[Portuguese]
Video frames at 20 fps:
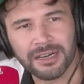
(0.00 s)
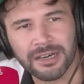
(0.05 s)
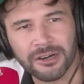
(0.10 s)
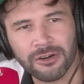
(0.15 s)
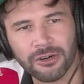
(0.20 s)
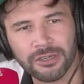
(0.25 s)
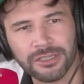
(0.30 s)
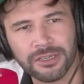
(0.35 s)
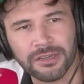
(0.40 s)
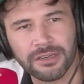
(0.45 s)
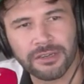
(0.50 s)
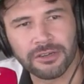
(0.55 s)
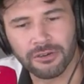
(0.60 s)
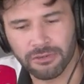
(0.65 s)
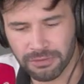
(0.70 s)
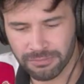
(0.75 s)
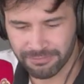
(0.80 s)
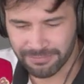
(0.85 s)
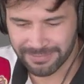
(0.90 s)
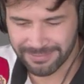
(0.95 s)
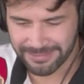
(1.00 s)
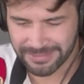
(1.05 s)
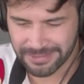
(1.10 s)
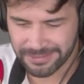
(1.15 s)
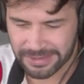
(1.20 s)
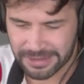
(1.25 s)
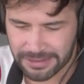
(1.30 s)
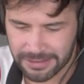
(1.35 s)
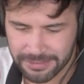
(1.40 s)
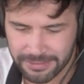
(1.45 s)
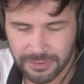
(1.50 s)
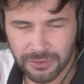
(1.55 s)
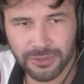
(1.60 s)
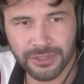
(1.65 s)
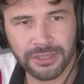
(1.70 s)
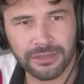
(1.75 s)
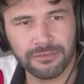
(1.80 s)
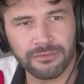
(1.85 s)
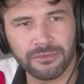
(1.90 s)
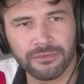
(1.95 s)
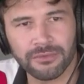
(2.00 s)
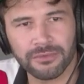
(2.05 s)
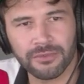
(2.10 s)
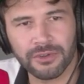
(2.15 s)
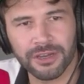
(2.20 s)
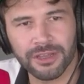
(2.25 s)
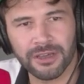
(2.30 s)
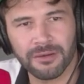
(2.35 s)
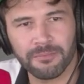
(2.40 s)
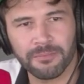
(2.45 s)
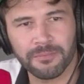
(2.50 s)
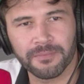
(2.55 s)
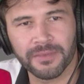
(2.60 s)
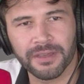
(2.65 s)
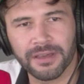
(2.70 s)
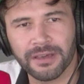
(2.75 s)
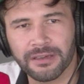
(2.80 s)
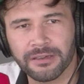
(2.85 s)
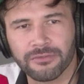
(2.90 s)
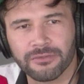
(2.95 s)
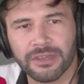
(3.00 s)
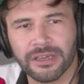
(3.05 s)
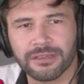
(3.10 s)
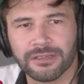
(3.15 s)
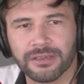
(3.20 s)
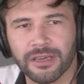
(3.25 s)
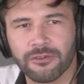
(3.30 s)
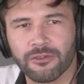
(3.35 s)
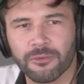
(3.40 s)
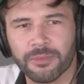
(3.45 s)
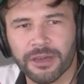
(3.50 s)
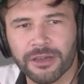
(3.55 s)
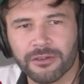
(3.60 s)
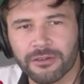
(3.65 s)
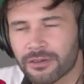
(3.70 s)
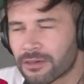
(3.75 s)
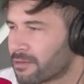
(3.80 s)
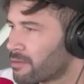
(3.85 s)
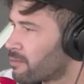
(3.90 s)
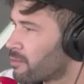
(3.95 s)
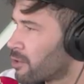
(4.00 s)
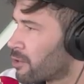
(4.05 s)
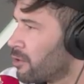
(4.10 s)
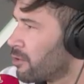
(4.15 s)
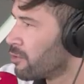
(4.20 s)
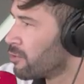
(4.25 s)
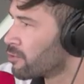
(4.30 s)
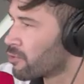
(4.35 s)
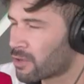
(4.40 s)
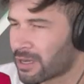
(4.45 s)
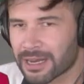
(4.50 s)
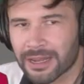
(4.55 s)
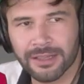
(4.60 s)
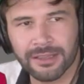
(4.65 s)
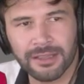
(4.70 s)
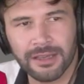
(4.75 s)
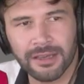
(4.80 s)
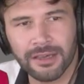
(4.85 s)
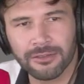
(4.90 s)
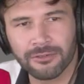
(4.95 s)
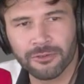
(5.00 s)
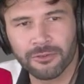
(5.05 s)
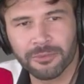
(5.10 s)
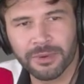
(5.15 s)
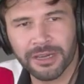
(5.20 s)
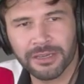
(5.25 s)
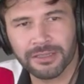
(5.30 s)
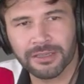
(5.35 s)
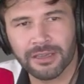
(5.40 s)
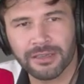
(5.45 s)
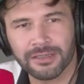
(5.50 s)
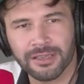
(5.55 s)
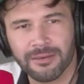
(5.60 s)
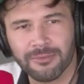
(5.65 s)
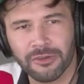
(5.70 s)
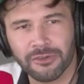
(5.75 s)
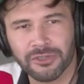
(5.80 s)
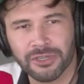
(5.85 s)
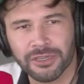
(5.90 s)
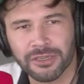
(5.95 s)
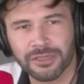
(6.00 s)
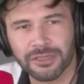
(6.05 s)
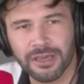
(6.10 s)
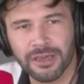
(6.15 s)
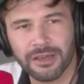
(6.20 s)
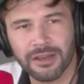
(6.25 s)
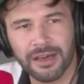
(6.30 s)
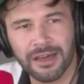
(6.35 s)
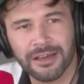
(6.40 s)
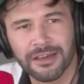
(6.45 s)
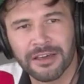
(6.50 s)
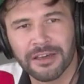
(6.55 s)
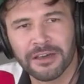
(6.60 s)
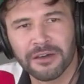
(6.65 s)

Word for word: Ô, Roseli, eu ah, não, não, não, queria, nem, nem sei como é que, que luta o karatê e tudo mais. Quem sabe eu sei, sei lá.